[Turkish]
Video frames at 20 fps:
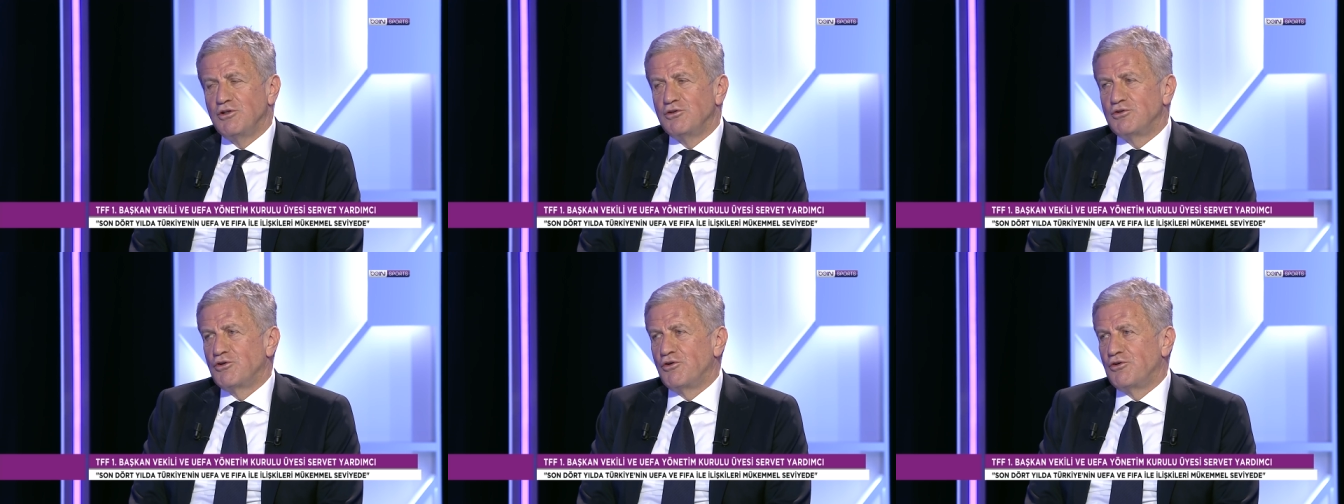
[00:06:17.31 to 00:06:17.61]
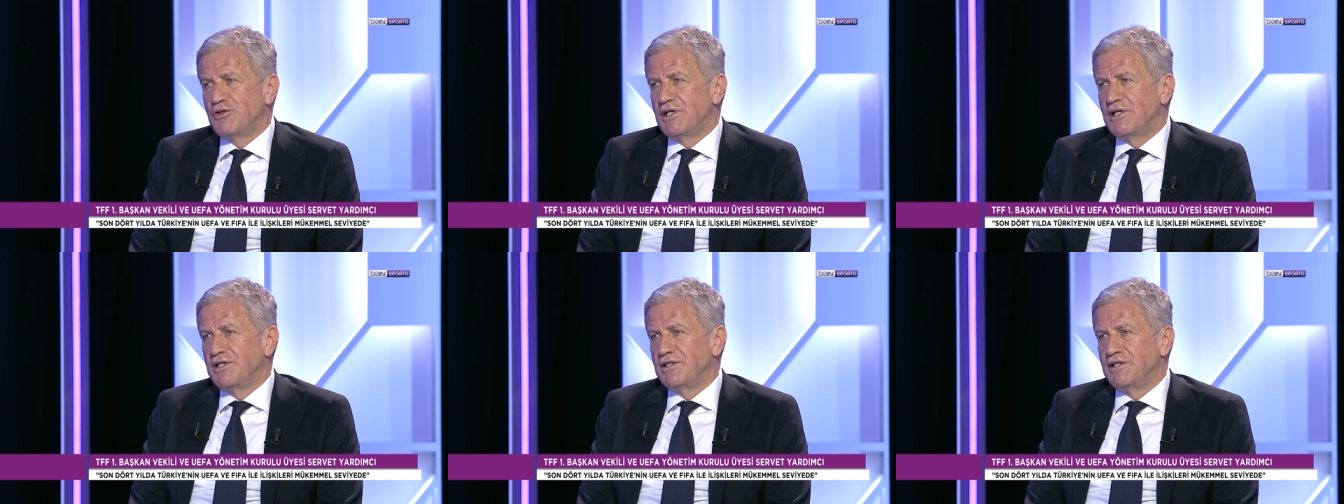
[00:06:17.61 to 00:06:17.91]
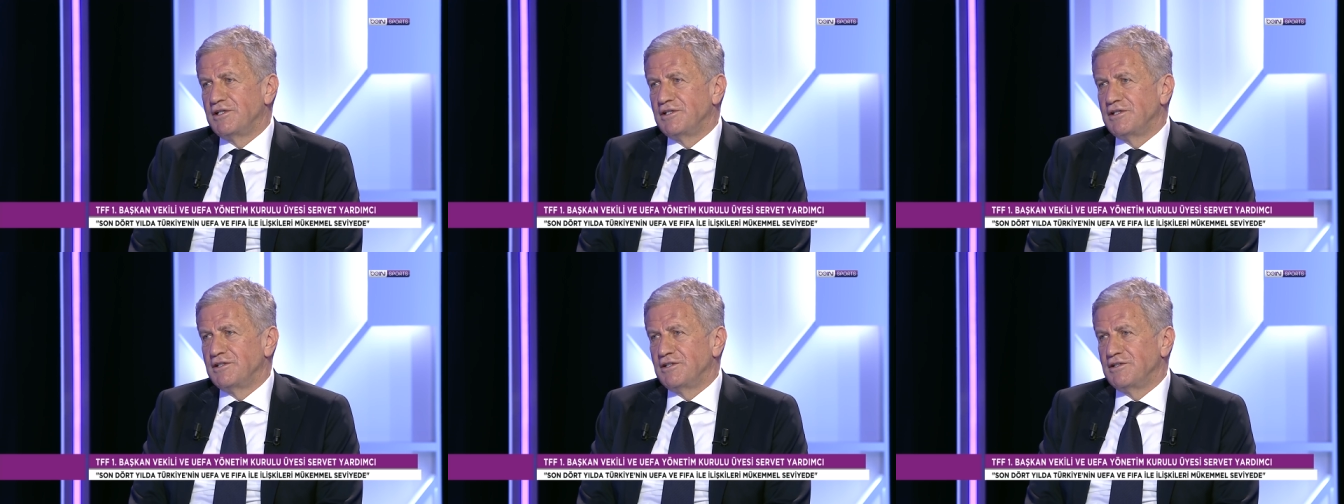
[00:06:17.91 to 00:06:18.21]
Sonra
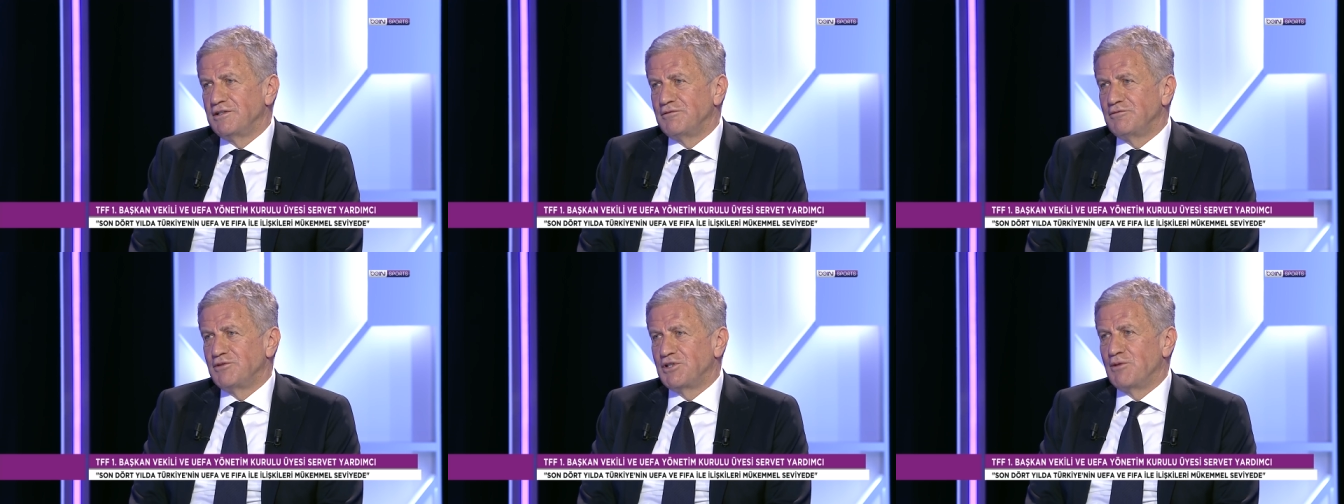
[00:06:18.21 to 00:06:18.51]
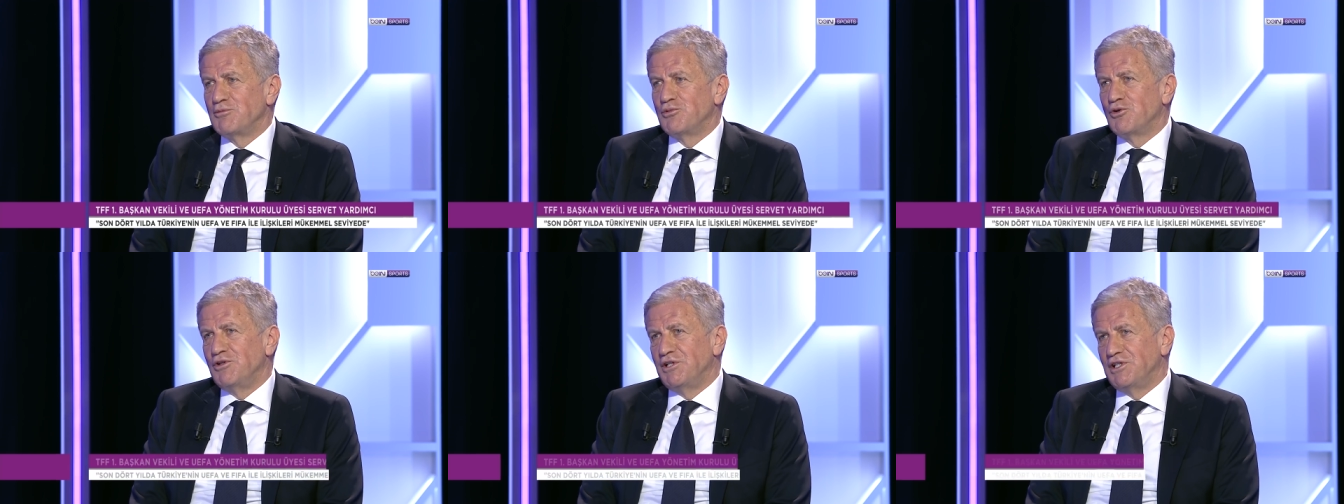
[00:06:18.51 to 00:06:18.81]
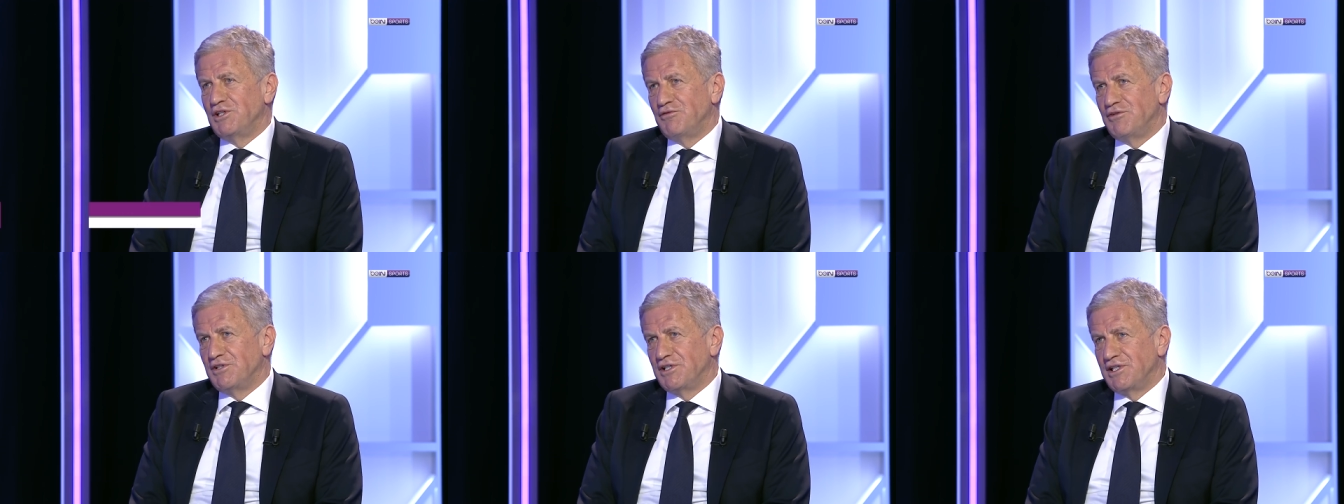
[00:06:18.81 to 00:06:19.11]
e, Şampiyon
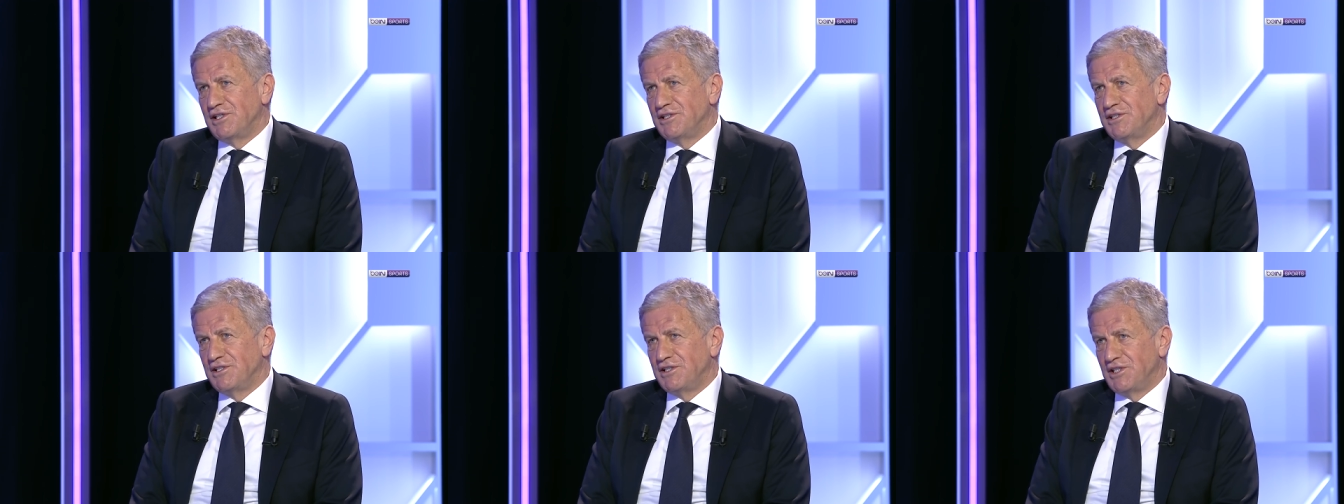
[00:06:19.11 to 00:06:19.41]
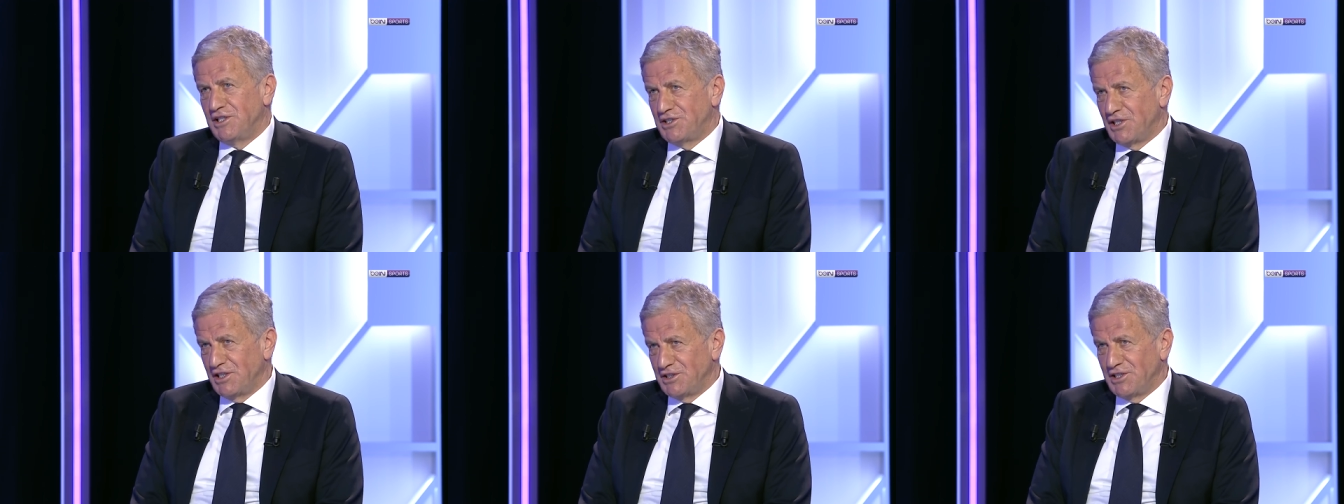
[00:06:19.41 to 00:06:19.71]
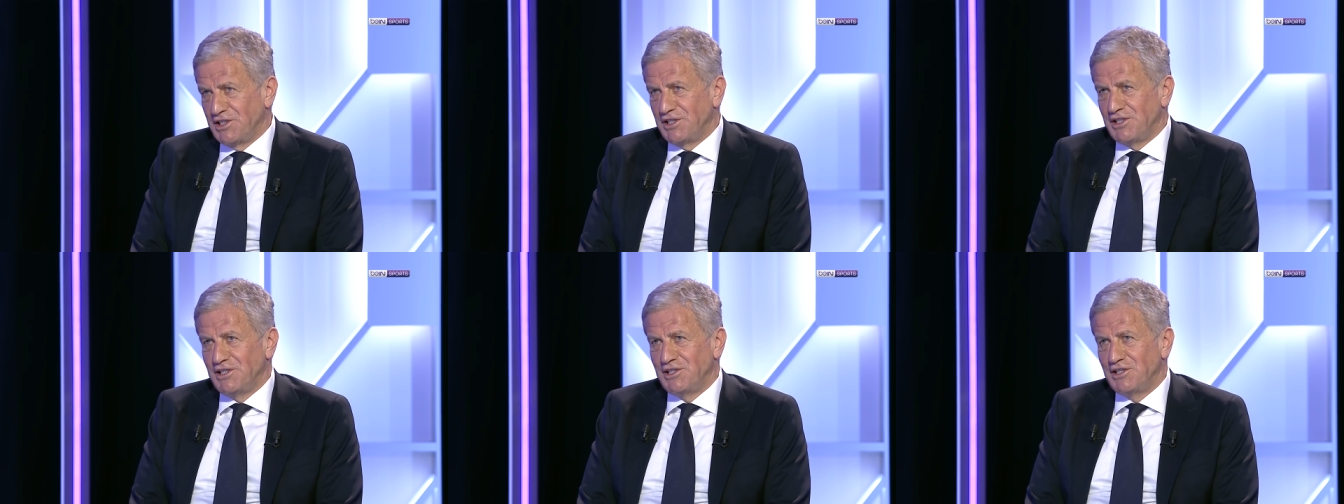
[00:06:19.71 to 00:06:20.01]
Ligi finali geçen
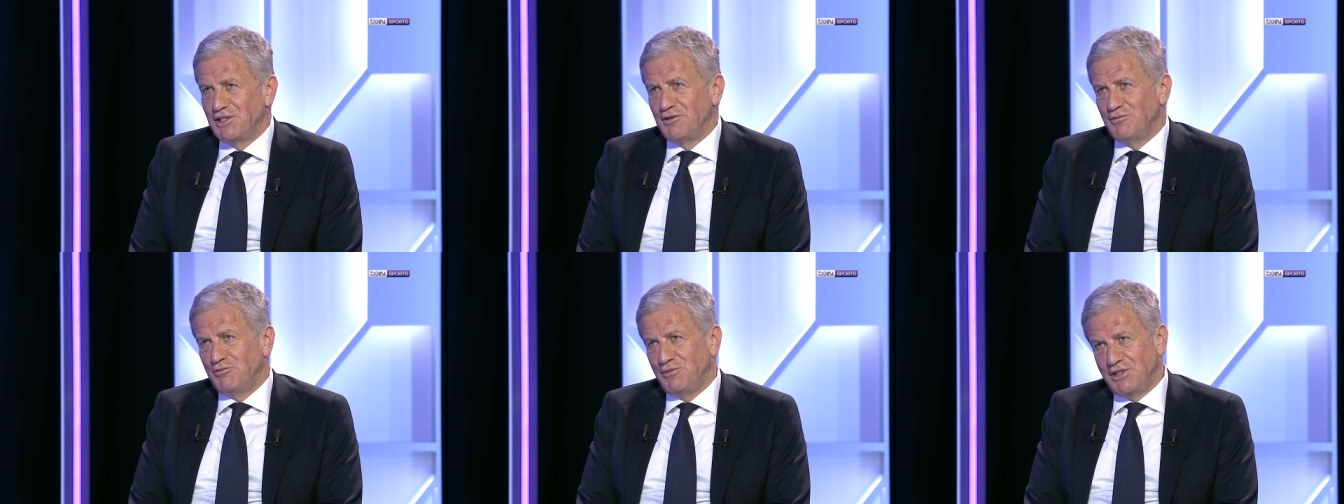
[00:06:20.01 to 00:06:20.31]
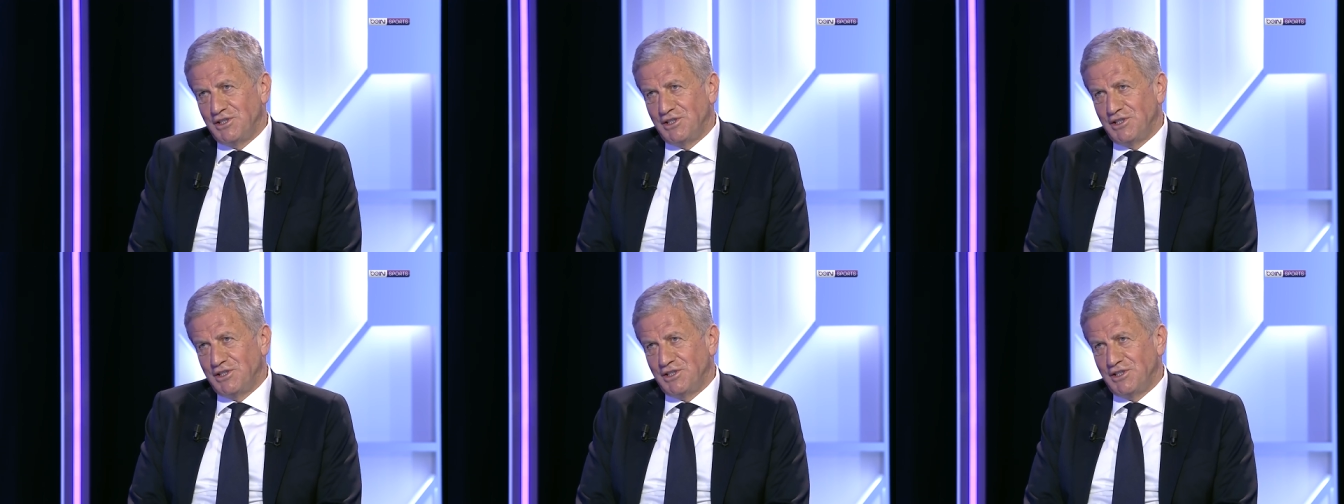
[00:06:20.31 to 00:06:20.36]
seneydi.